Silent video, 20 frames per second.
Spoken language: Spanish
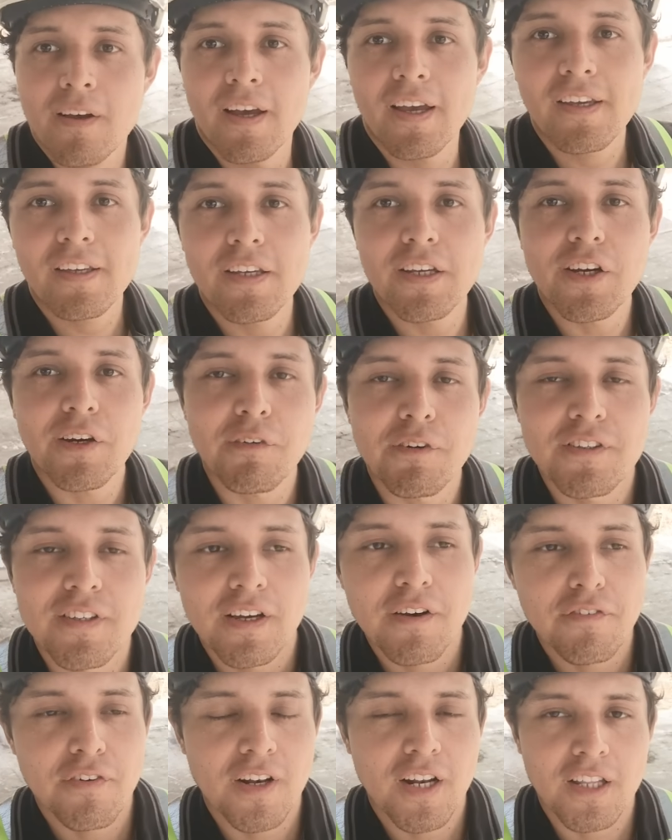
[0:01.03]
Hey, ¿cómo
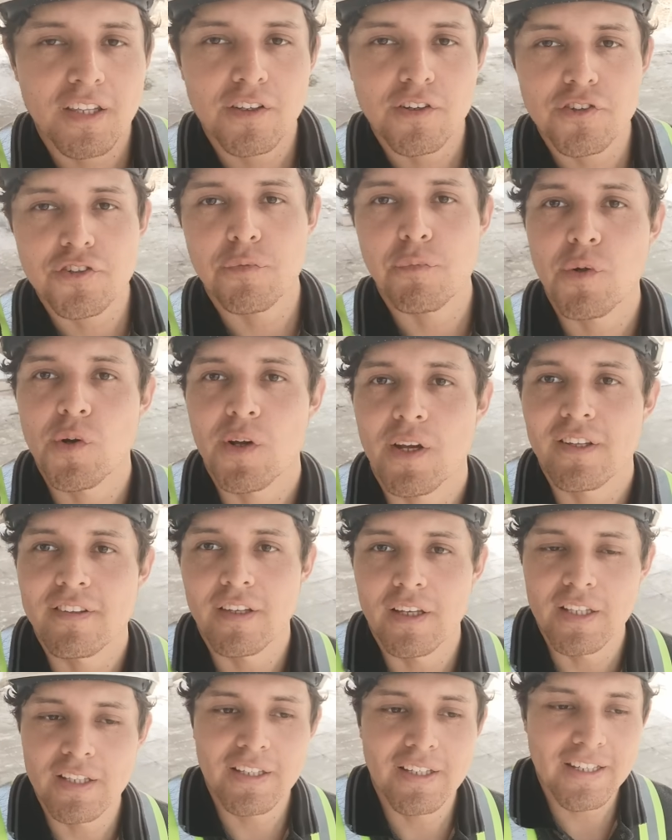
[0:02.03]
están fanáticos? Espero que
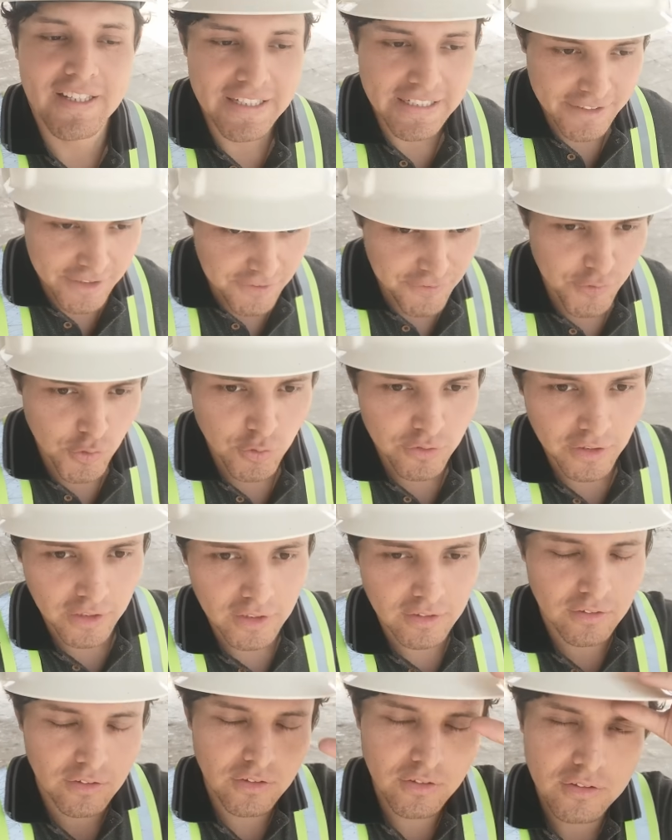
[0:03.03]
estén
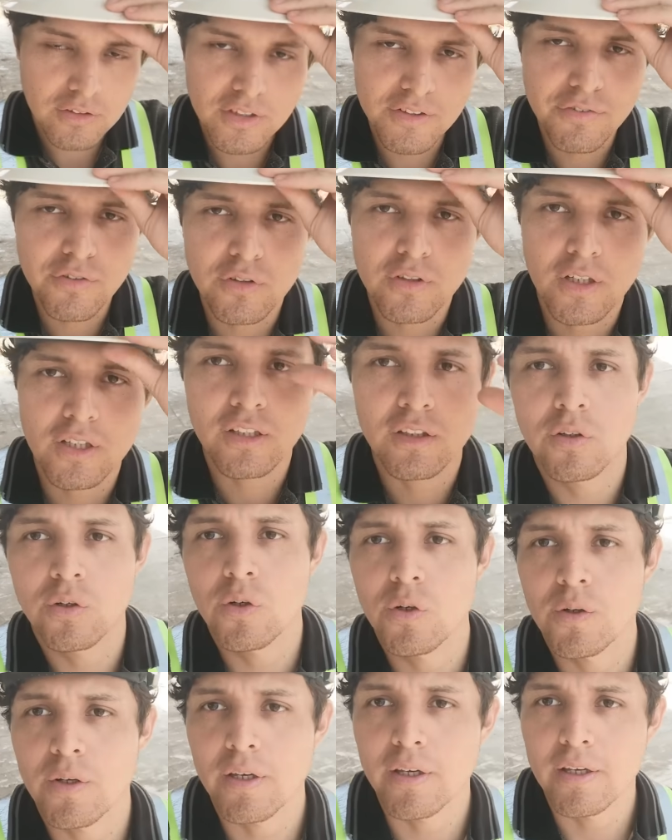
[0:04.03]
disfrutando,
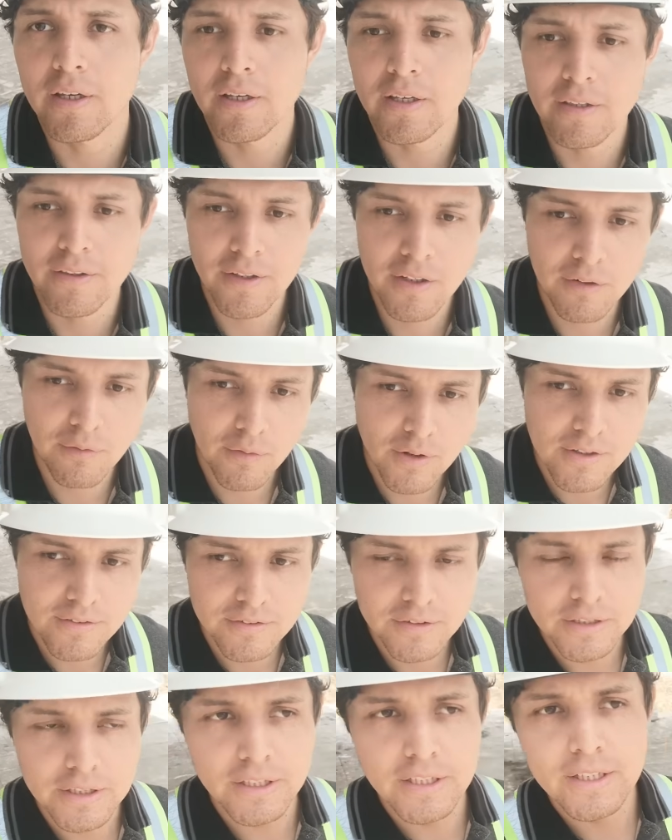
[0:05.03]
disfrutando eh, del
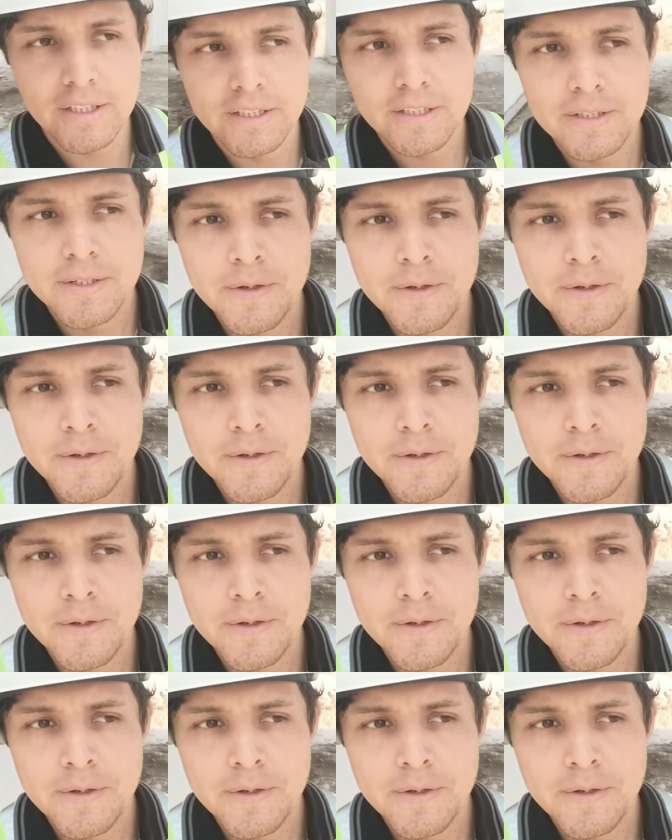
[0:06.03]
wrestling.